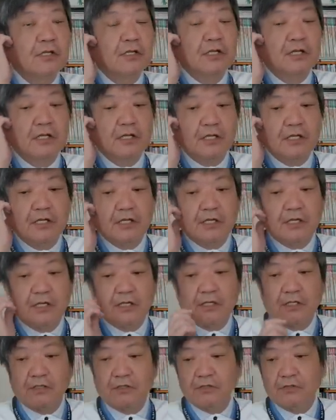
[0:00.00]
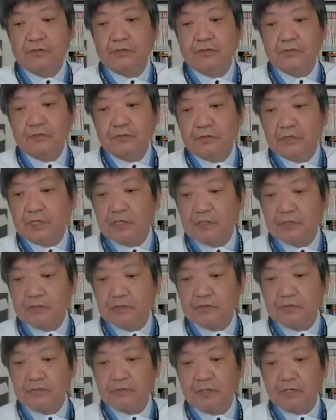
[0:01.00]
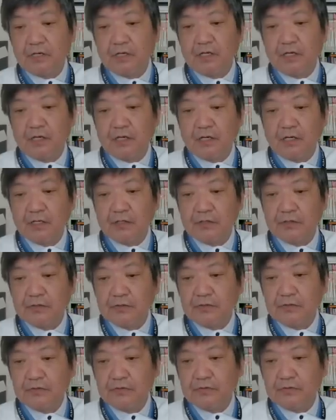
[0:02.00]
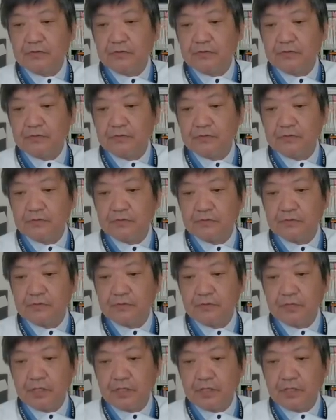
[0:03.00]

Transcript: えー、10月はあ19